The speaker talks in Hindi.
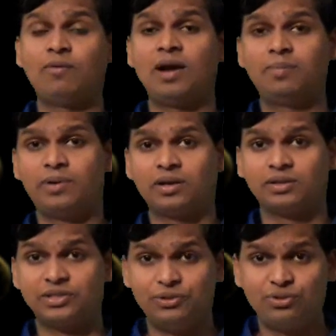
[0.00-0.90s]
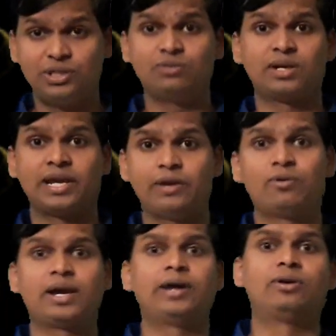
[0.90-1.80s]
वहाँ पर क्यूसी वगैरह
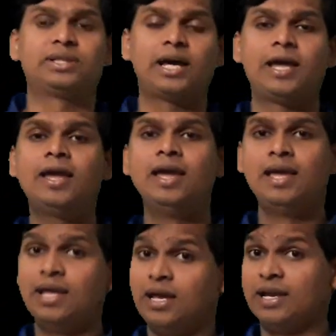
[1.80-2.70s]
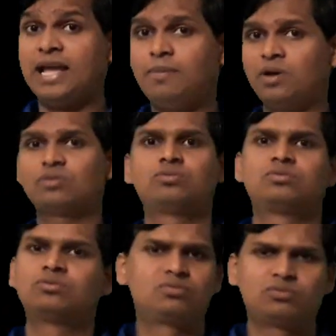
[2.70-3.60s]
वगैरह होता है यहाँ पर
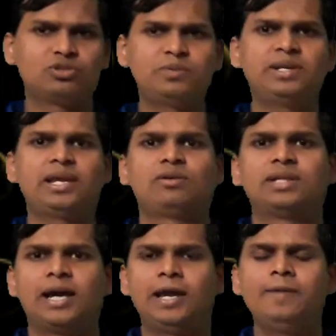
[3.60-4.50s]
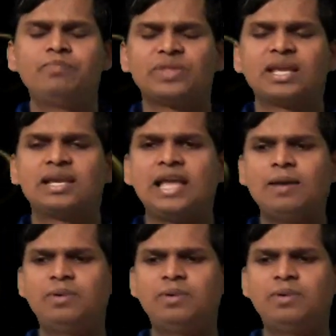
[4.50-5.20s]
कुछ भी नहीं होता है यहाँ